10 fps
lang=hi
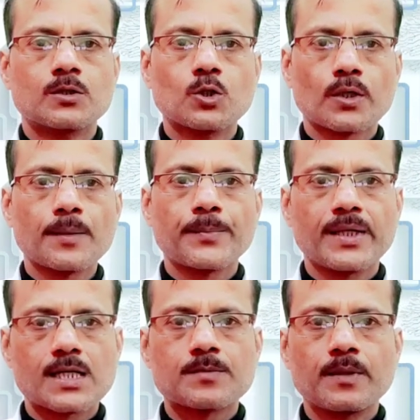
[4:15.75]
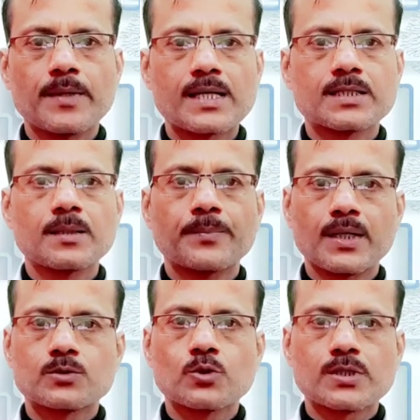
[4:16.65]
जो कि पीएसबी बैच की
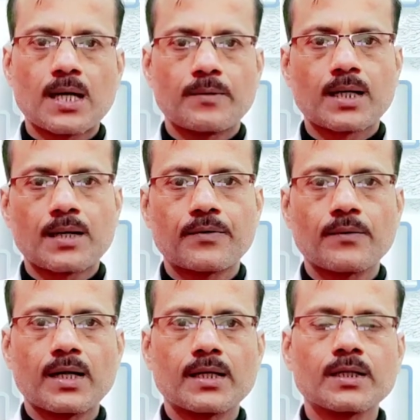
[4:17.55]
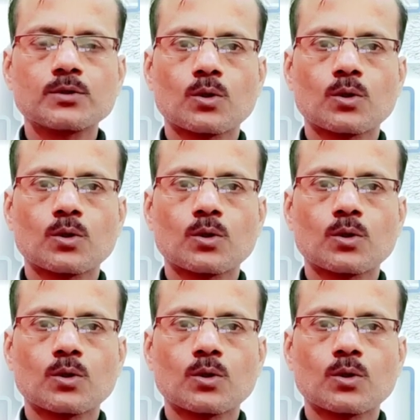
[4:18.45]
प्लस उस साइबर कैफे वाले की